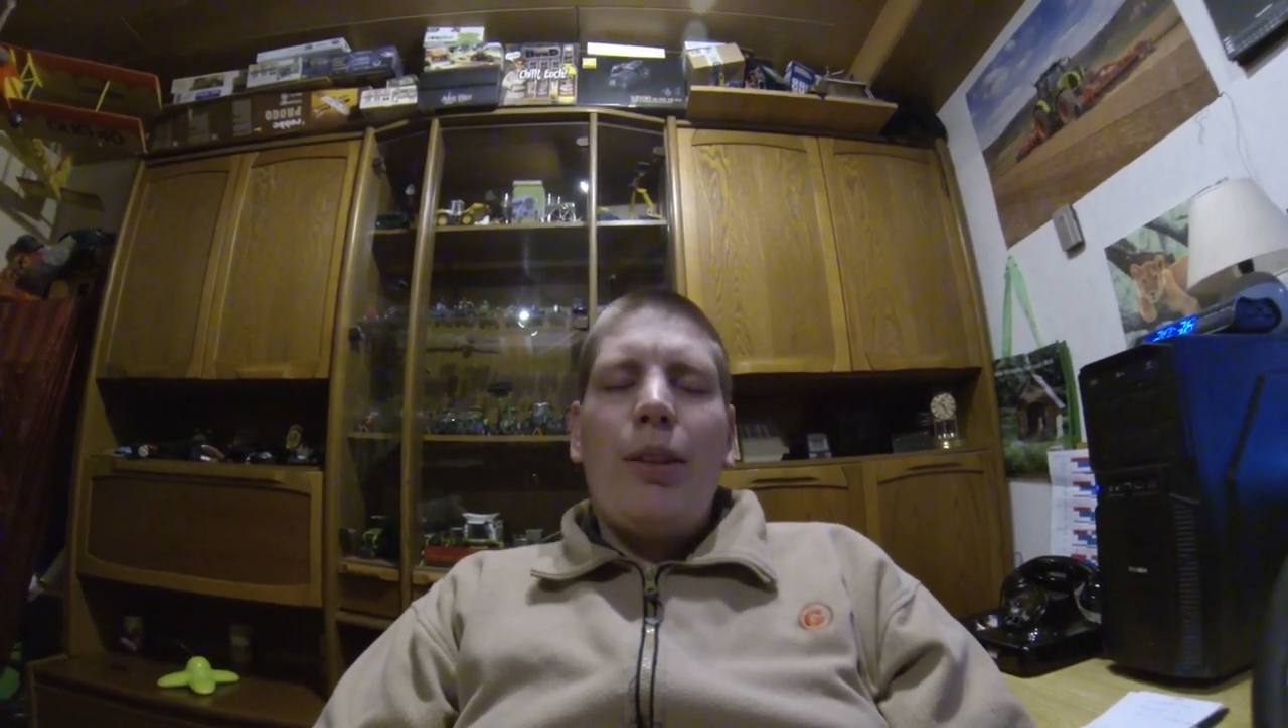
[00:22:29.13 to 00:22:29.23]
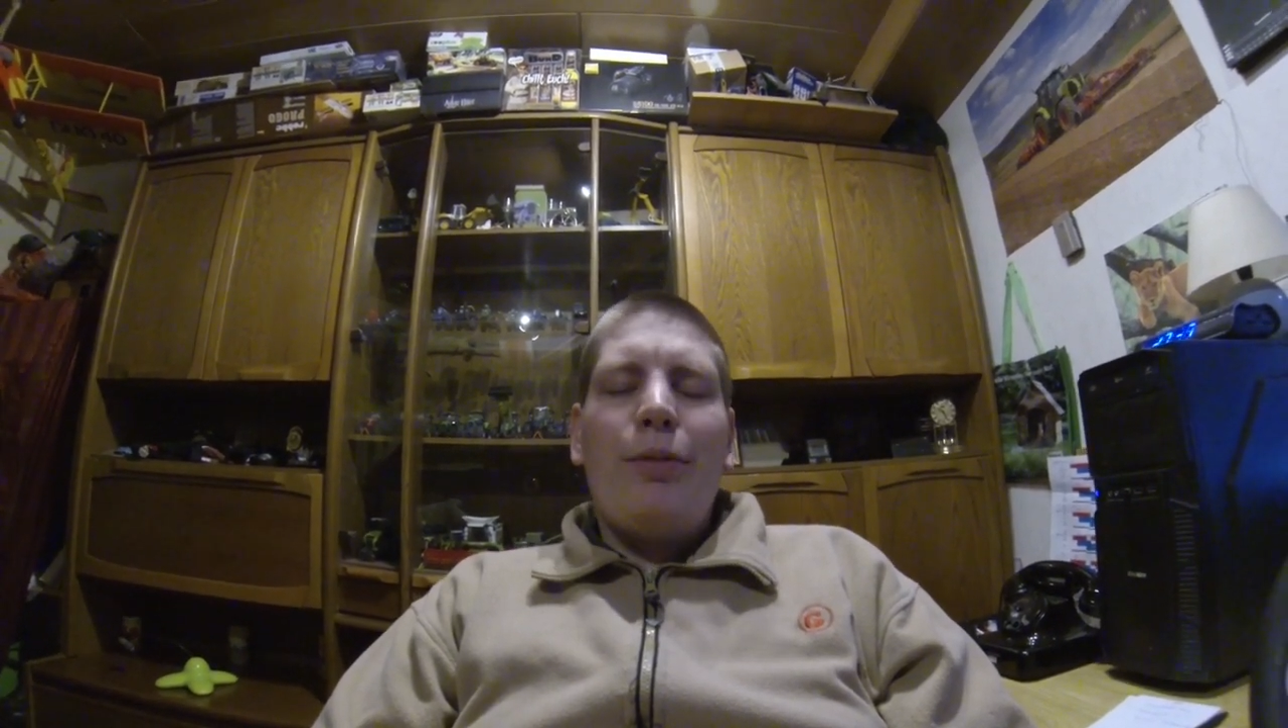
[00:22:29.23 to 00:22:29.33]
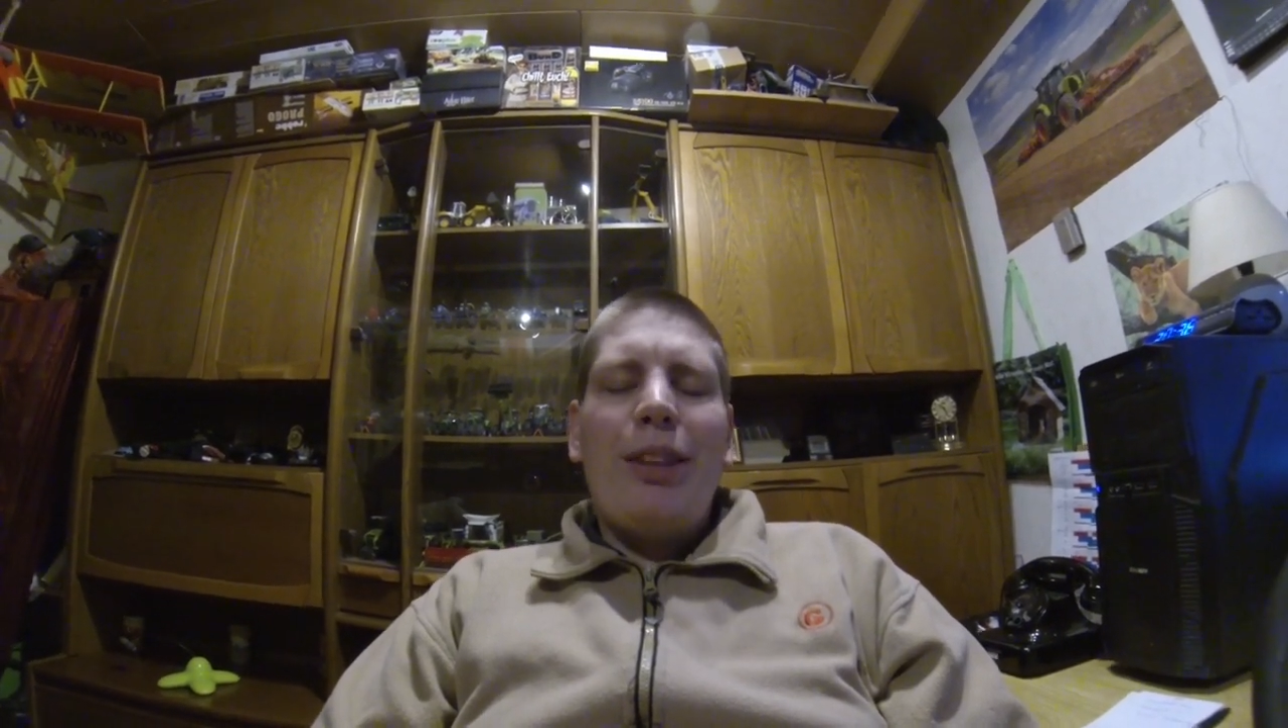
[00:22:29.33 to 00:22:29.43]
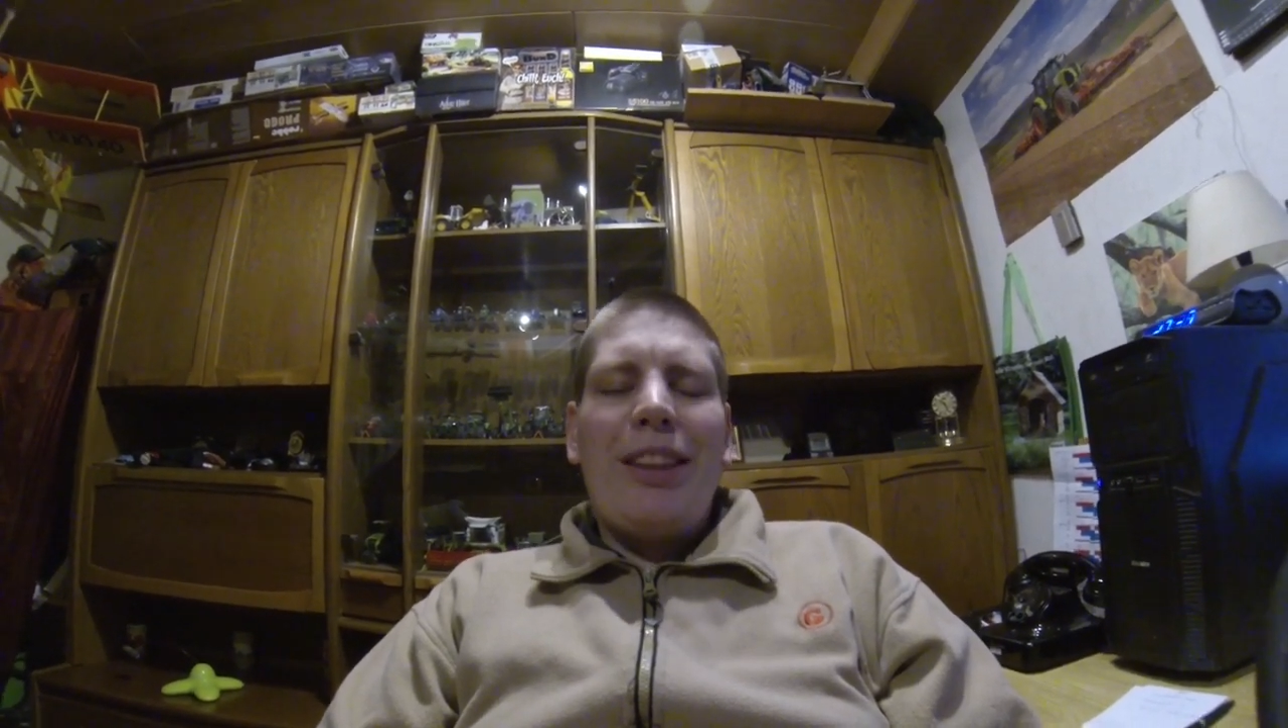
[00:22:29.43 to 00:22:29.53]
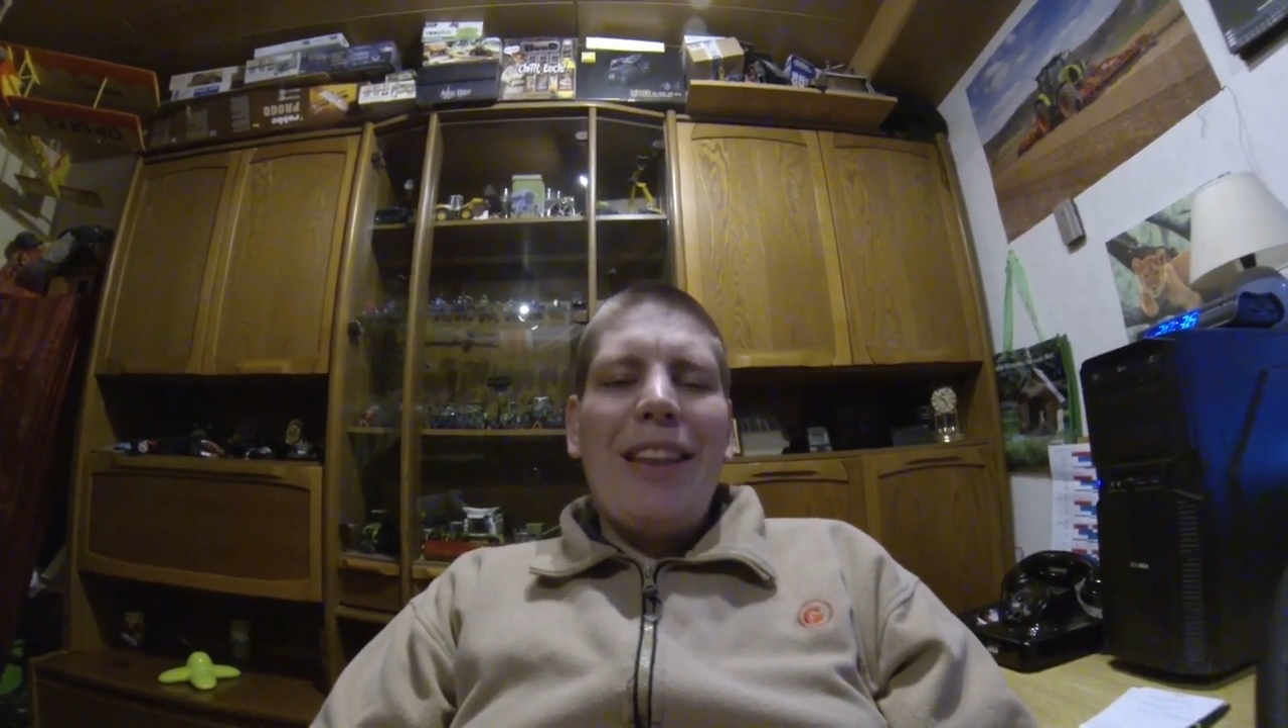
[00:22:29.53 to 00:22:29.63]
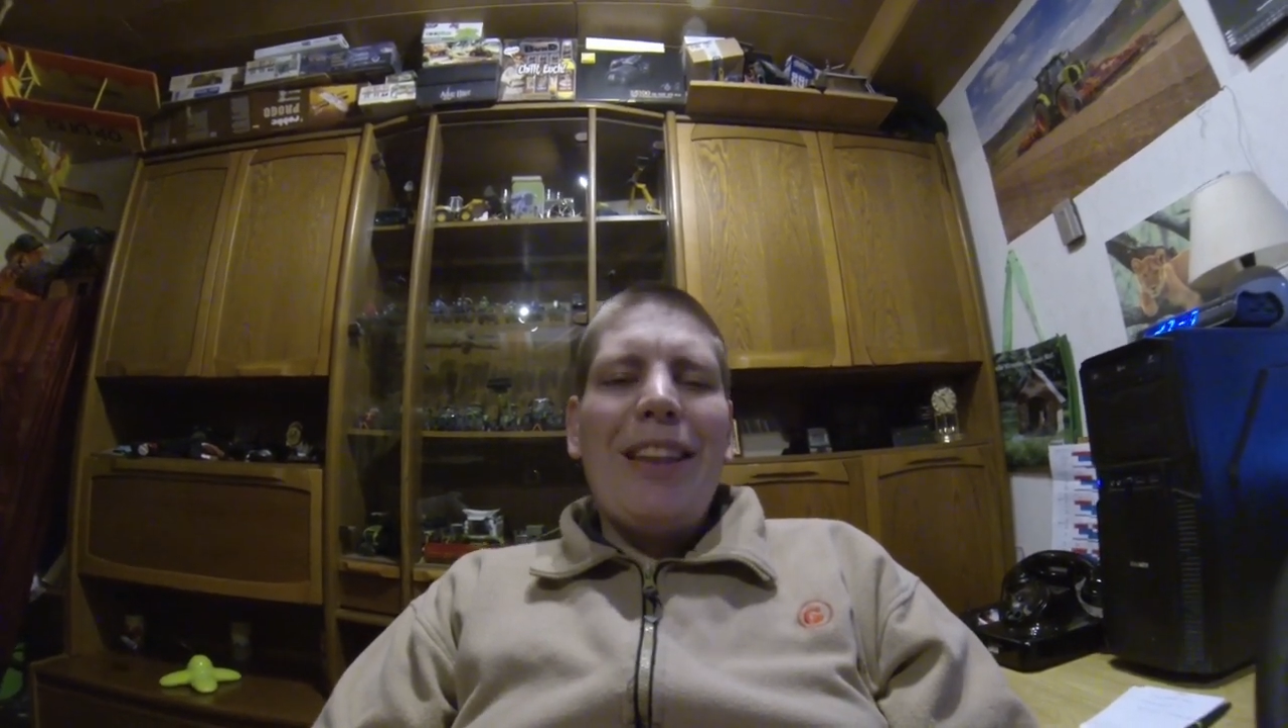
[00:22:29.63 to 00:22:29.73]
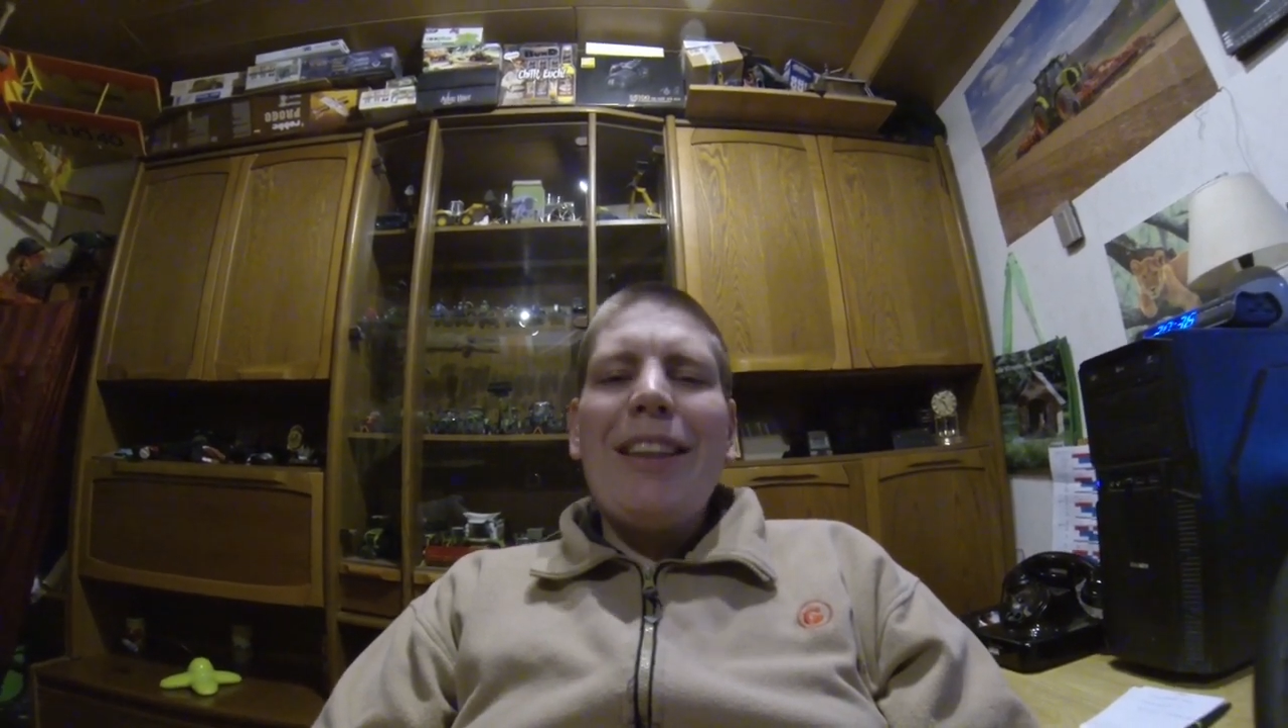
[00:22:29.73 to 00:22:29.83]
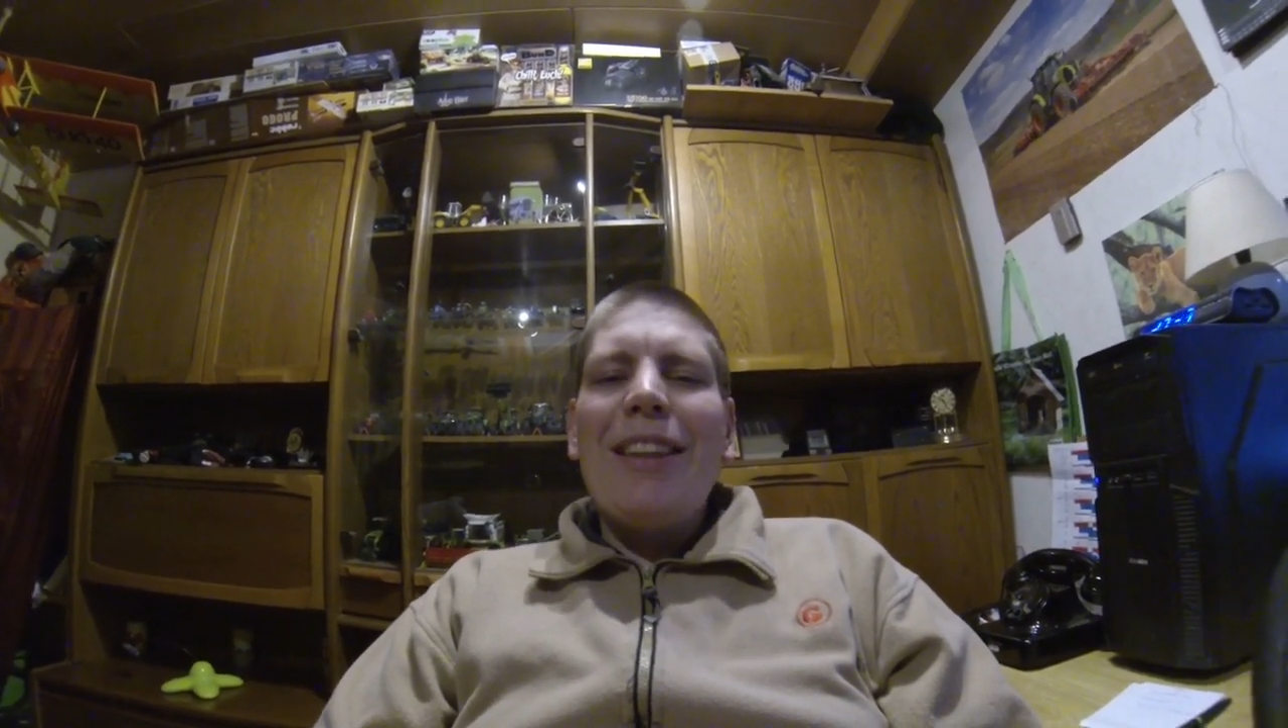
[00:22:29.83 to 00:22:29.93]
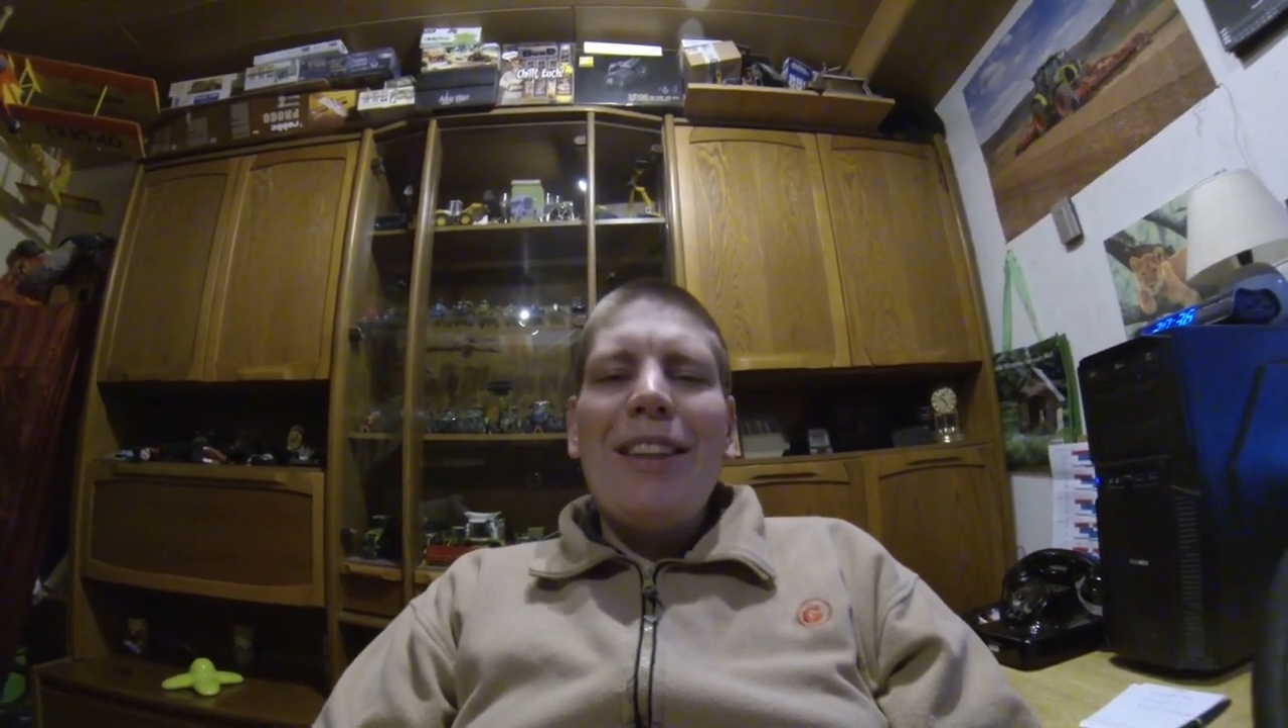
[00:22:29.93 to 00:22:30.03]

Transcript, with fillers: Wie gesagt,